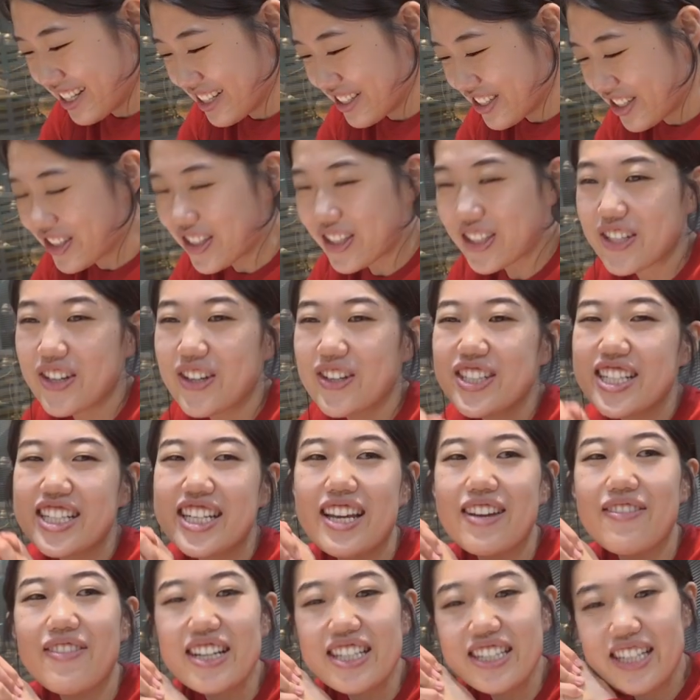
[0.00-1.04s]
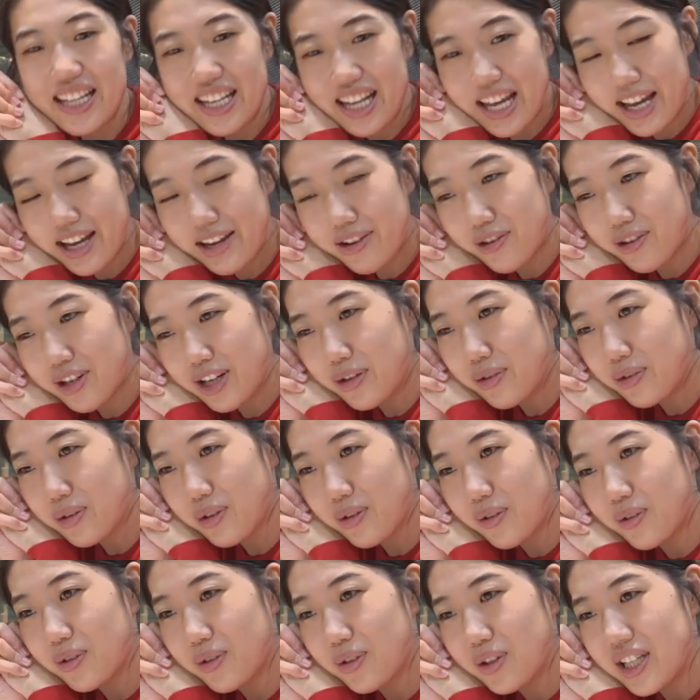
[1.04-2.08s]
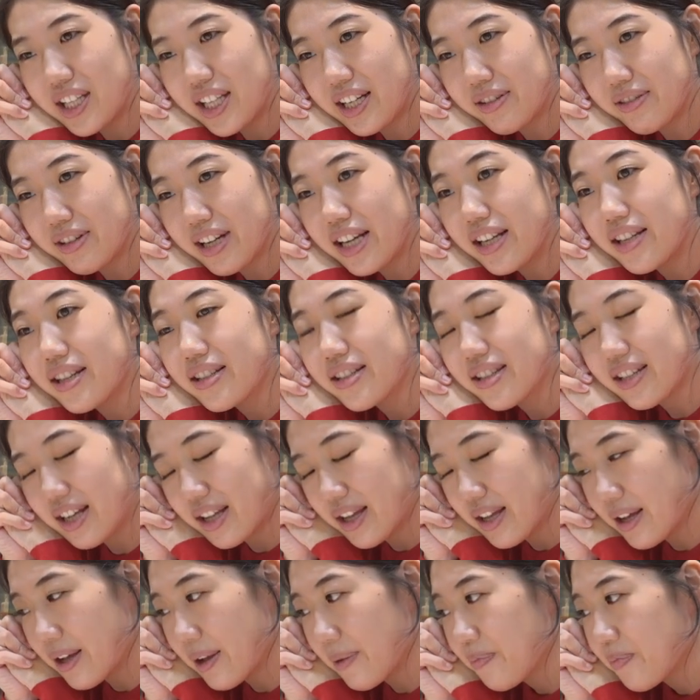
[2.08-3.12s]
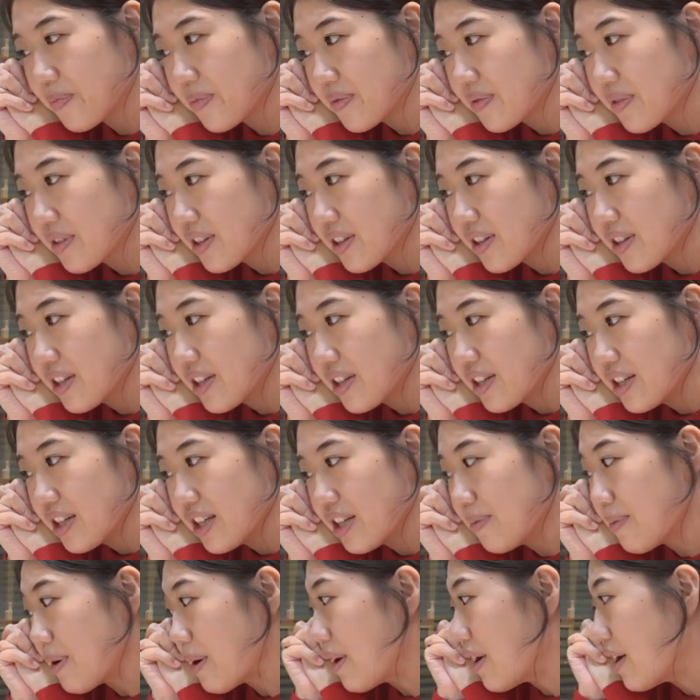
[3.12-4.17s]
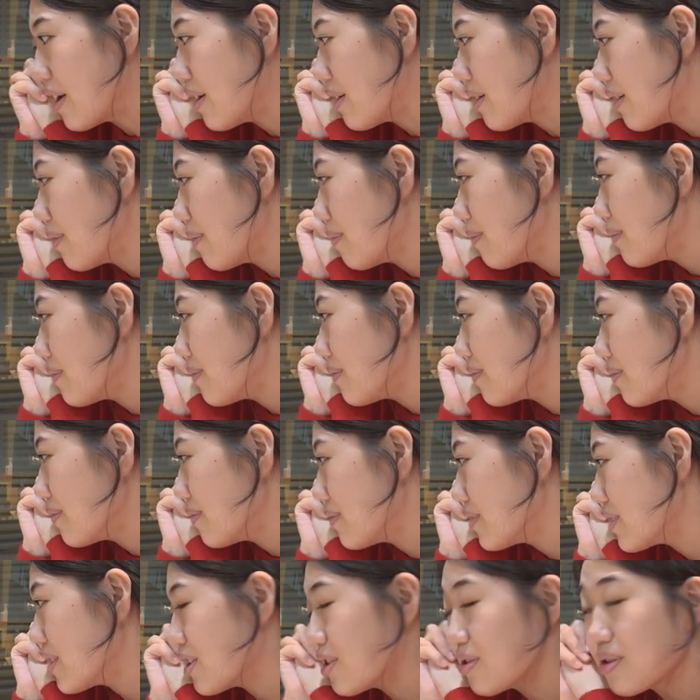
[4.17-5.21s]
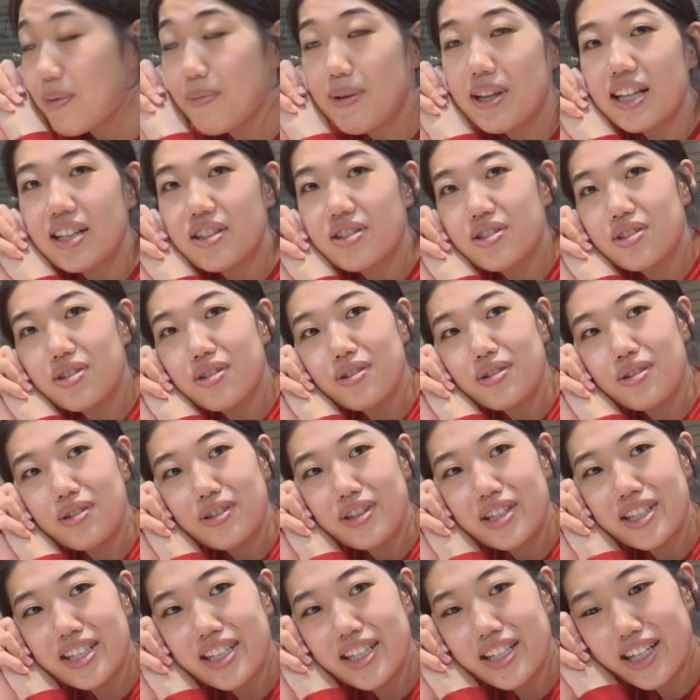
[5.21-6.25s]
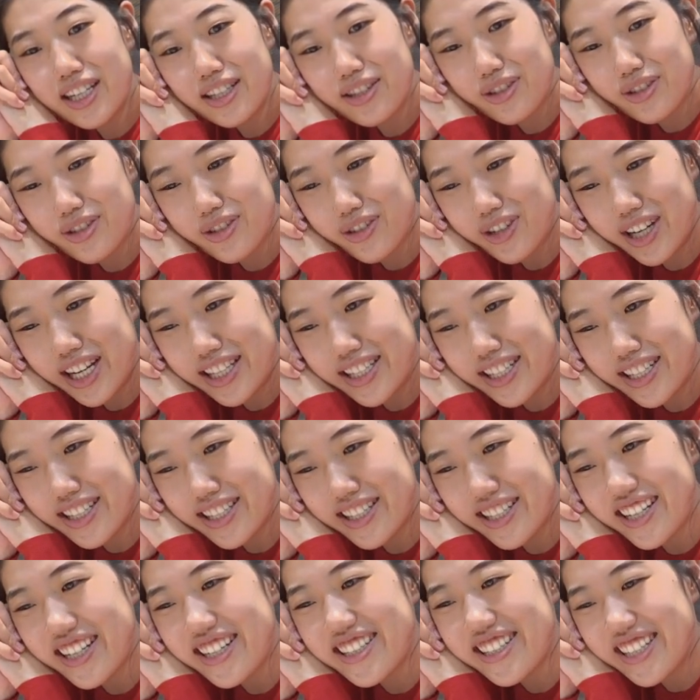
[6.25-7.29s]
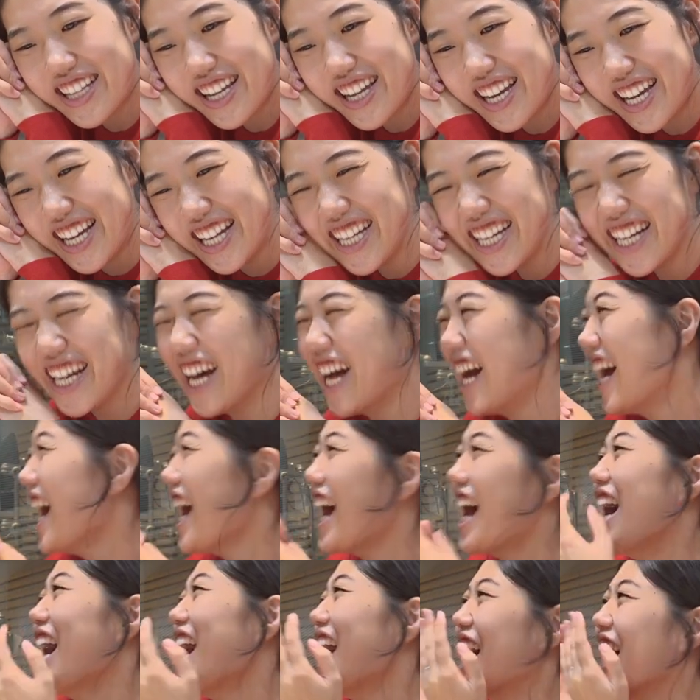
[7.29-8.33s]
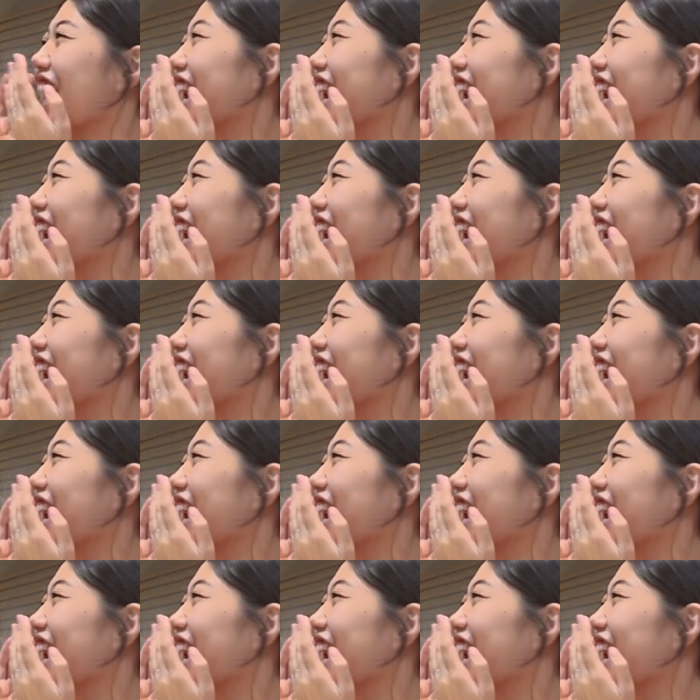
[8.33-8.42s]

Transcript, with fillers: ちょっと正直言いましてねこんなことは本当言いたくないんですが今実はまだ11月18日でしては